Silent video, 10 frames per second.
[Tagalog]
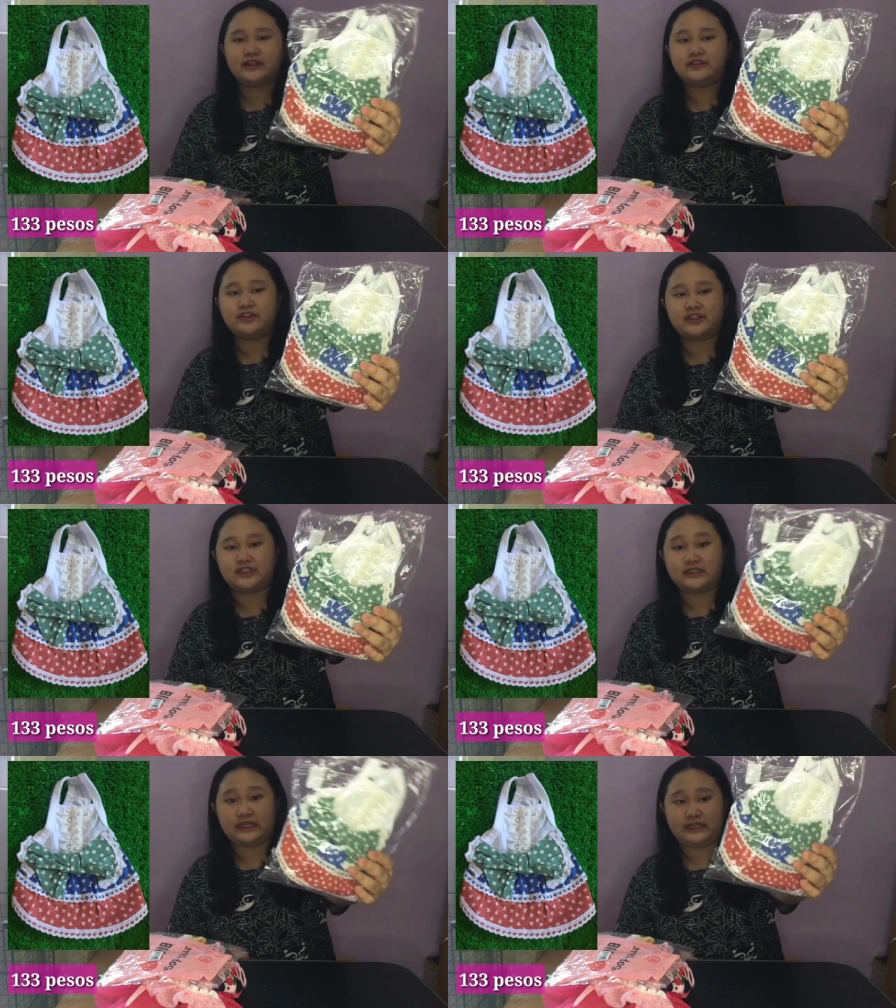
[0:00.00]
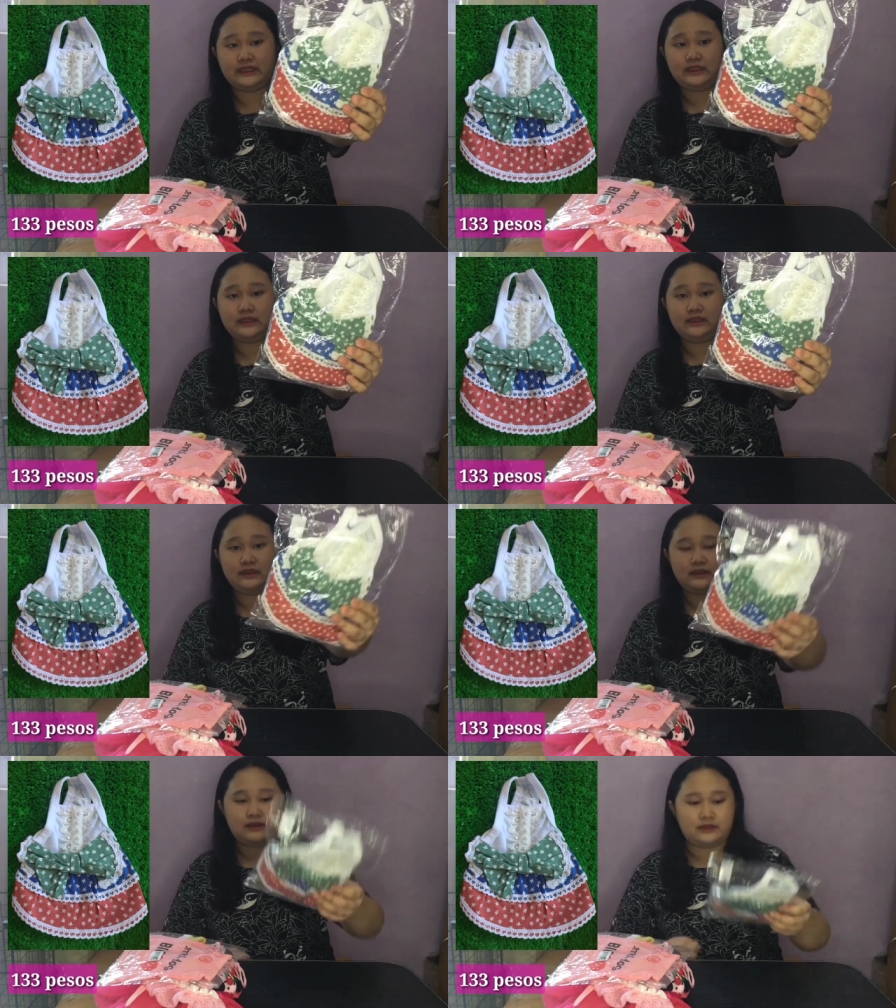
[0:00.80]

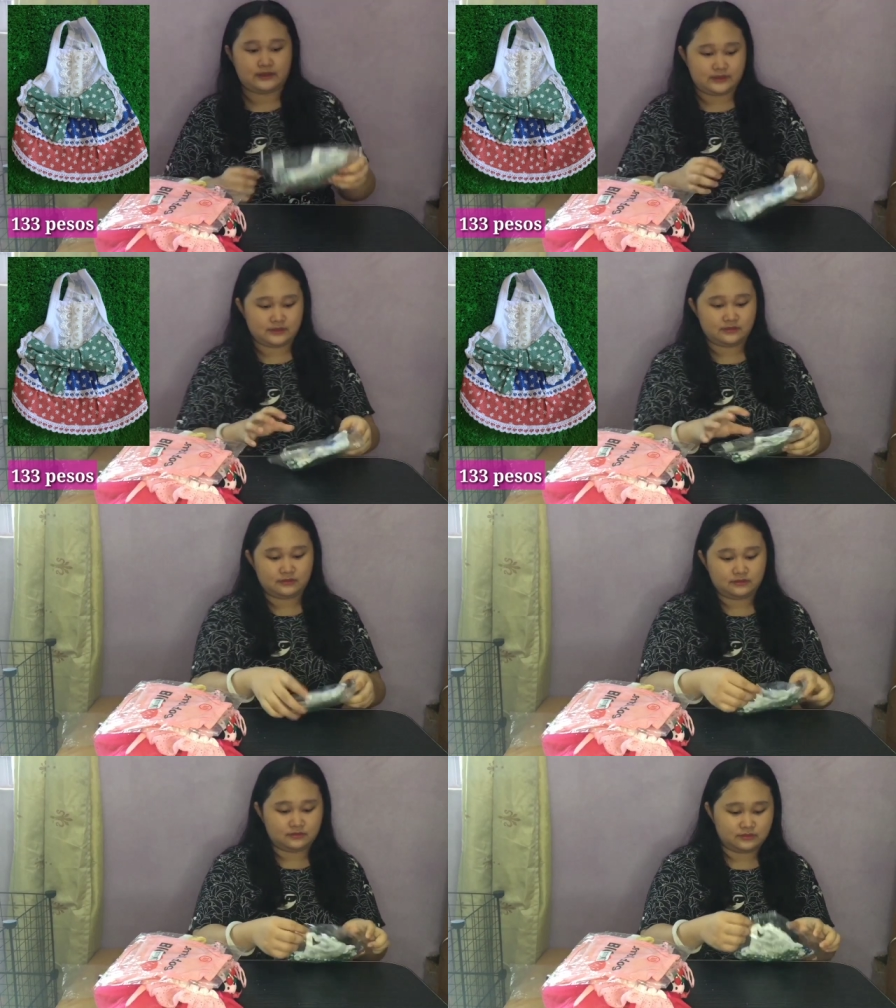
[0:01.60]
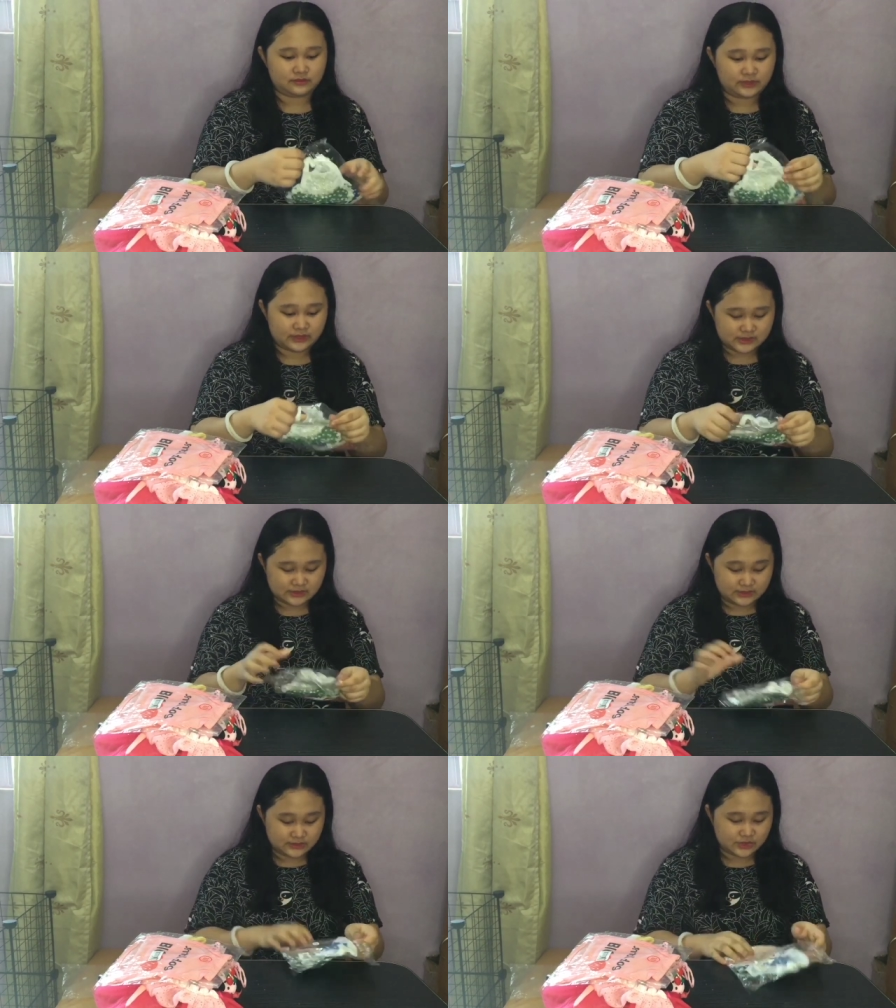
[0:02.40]
133. Ayan. Dress
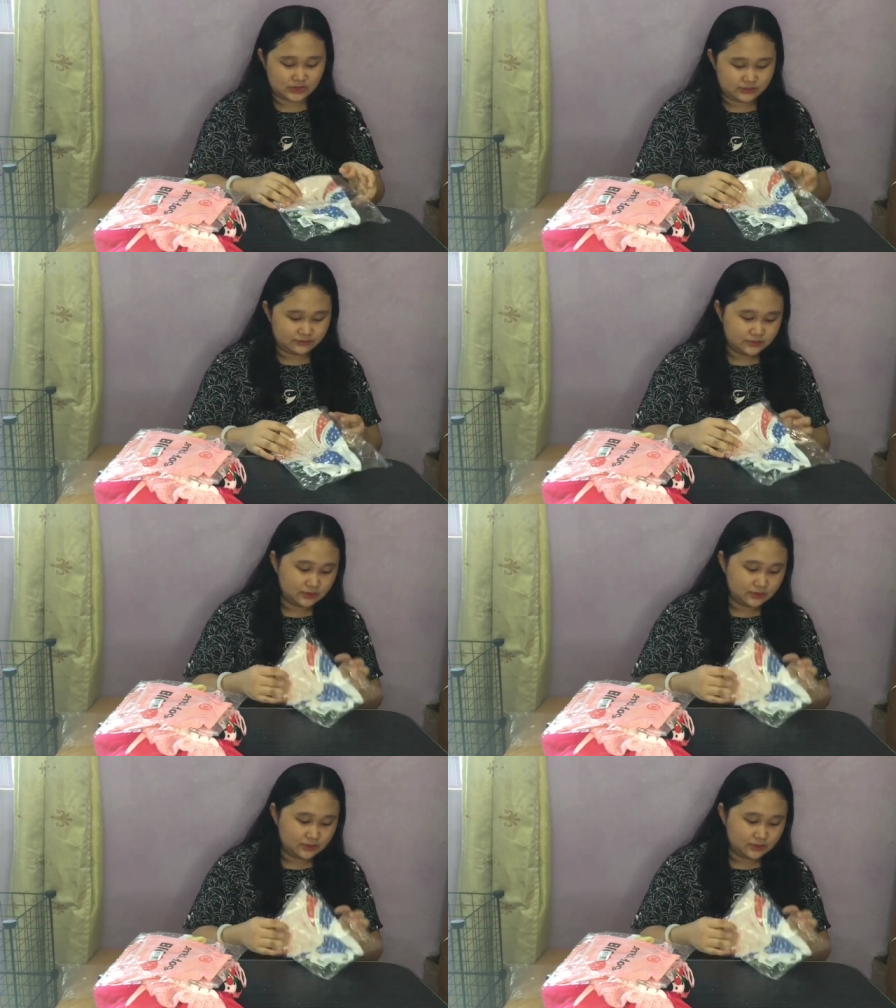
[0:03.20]
din siya.